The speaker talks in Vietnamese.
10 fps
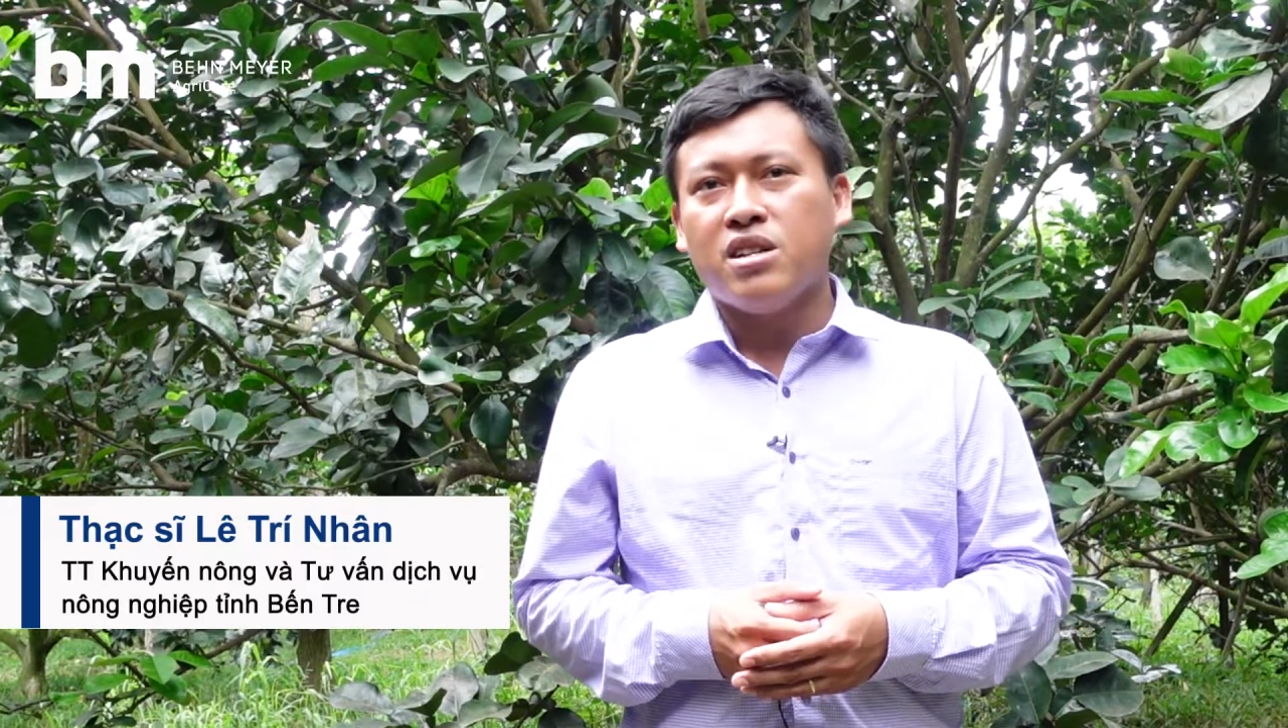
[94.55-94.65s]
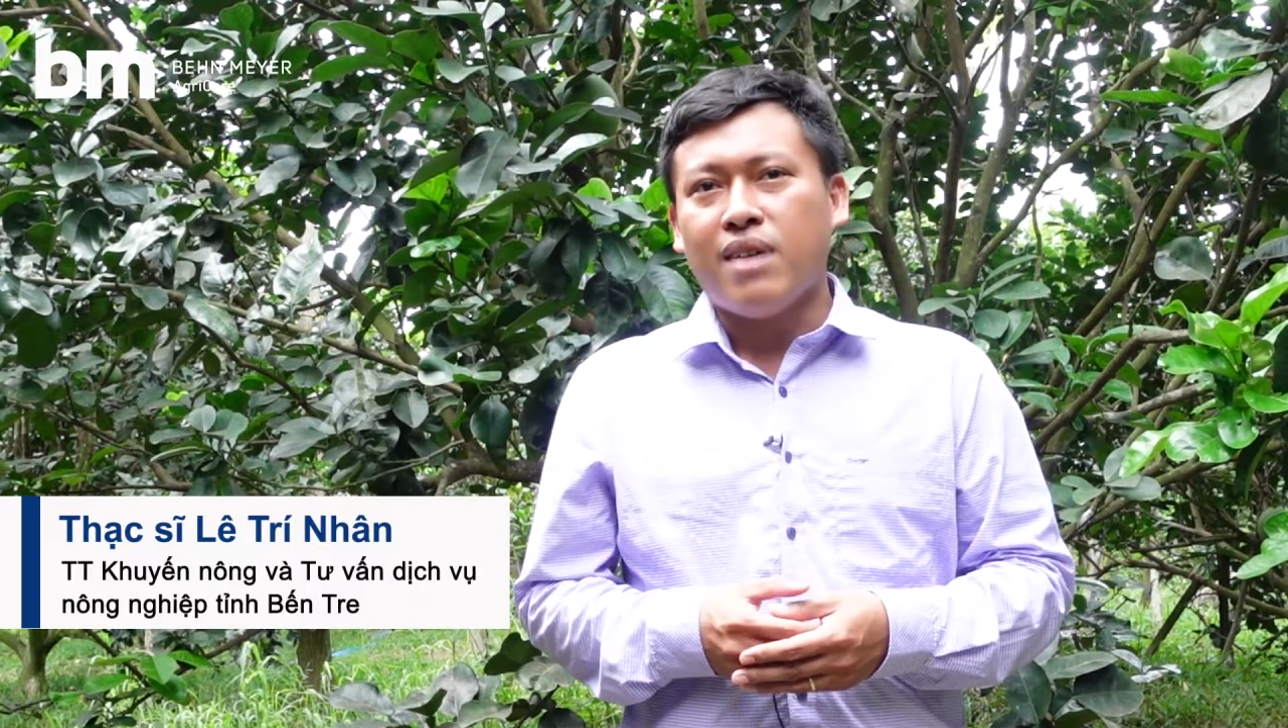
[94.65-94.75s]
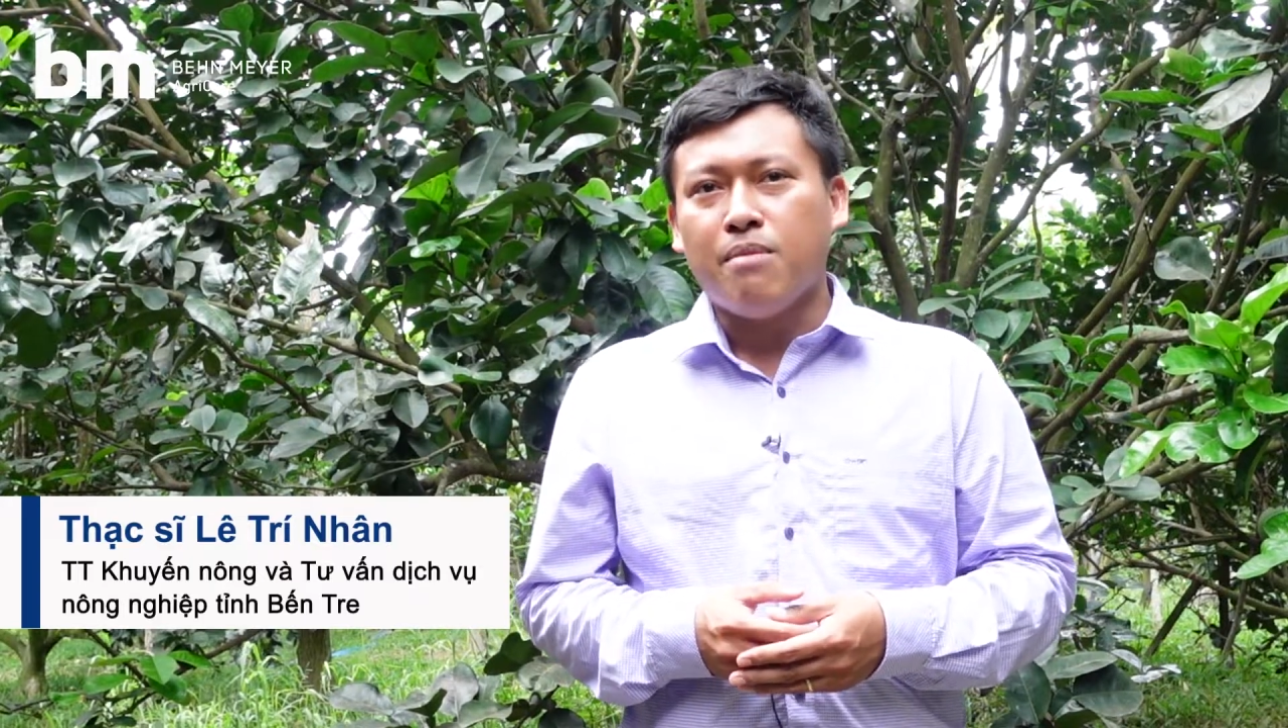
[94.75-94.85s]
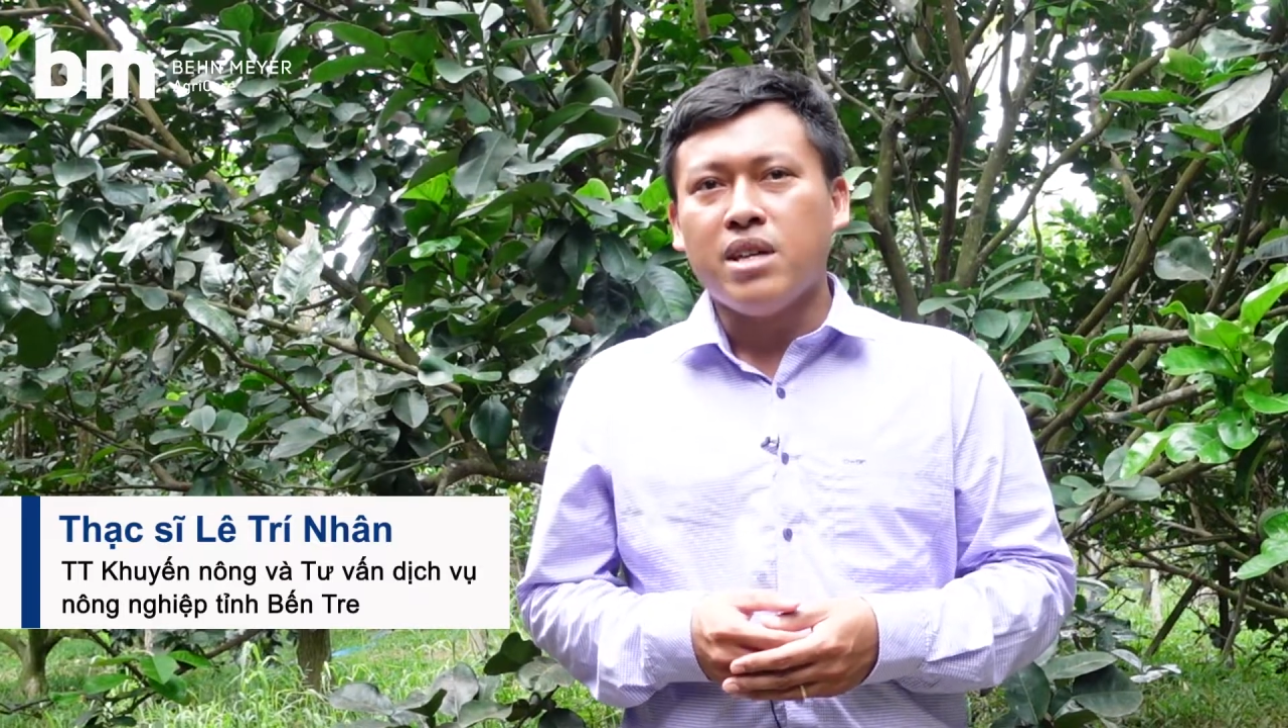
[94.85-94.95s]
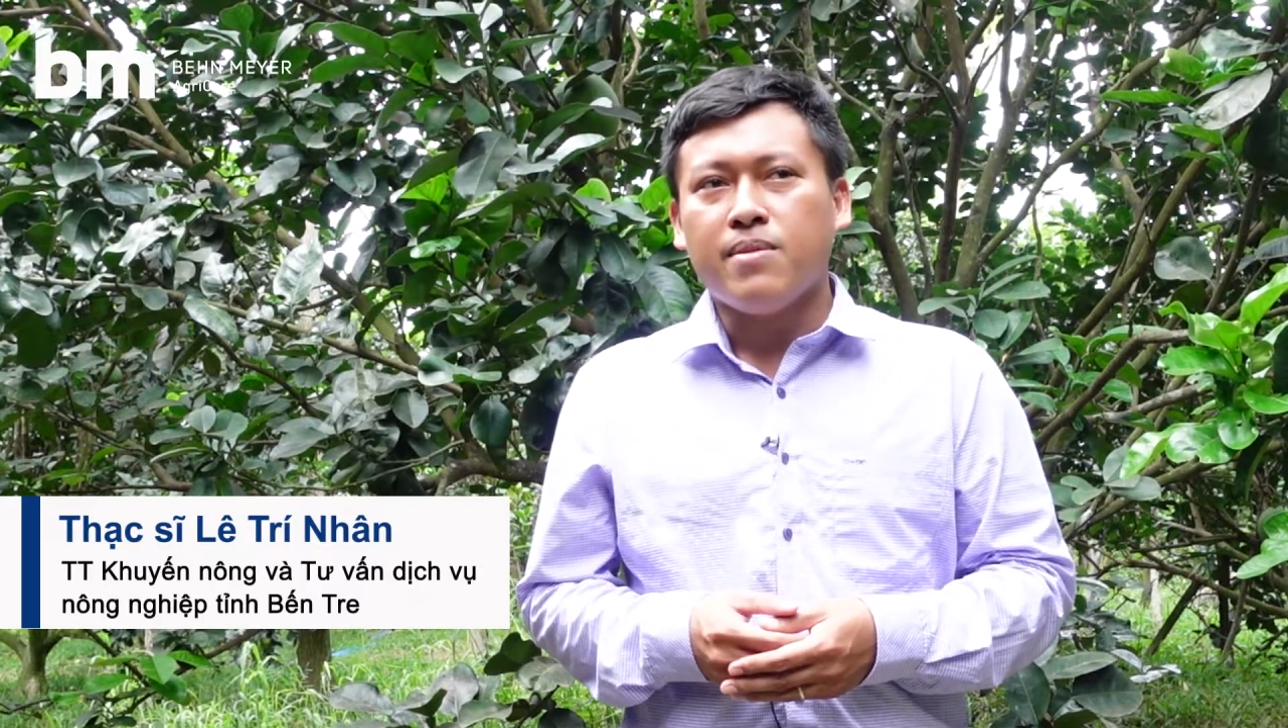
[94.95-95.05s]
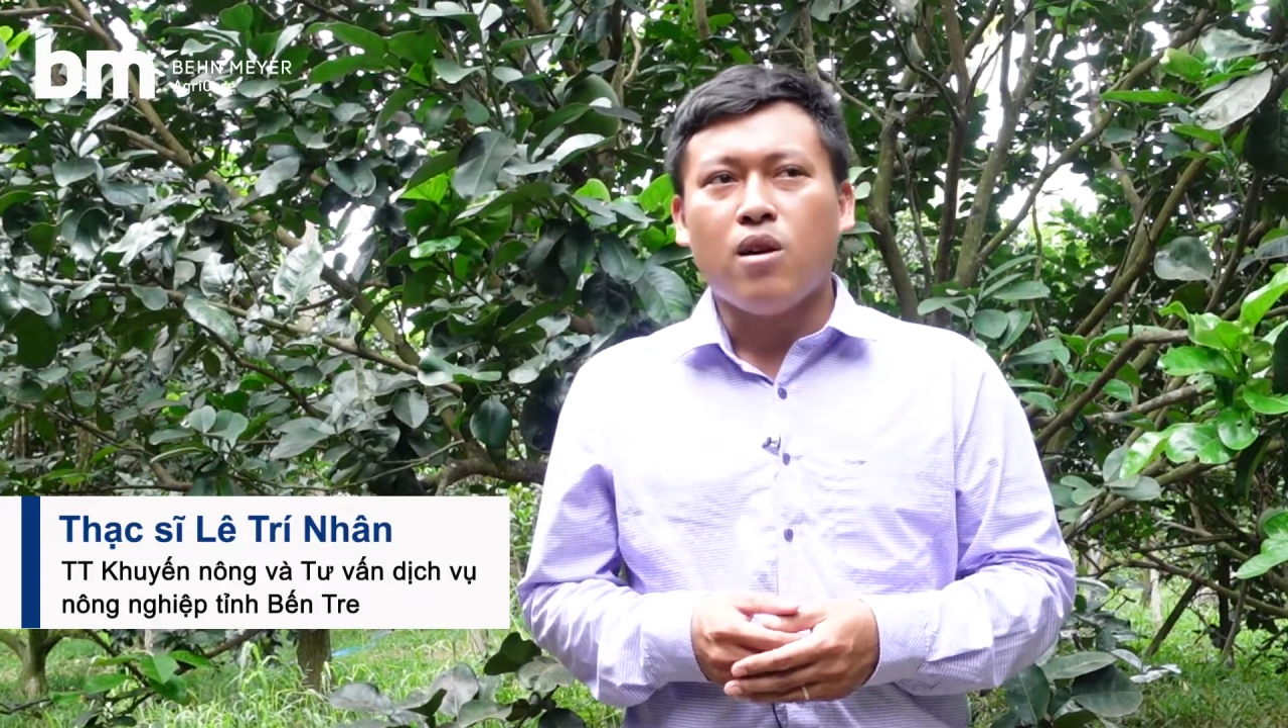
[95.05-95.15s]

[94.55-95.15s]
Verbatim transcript: thực phẩm thì bà